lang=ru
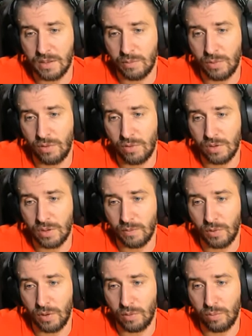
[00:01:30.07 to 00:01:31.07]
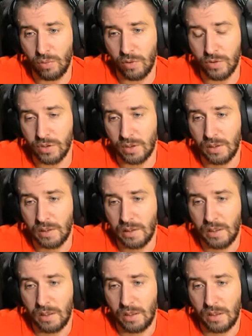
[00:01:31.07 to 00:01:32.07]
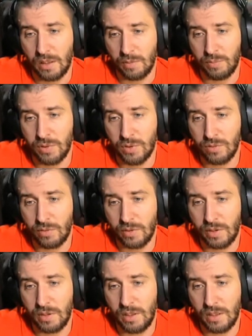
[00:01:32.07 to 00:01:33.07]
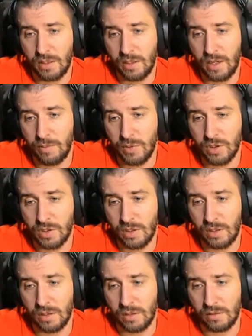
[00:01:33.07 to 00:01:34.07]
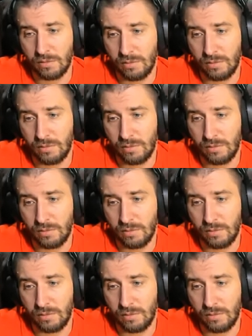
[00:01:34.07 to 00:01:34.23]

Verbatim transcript: соберете намного больше. 500 э, книг, камешки,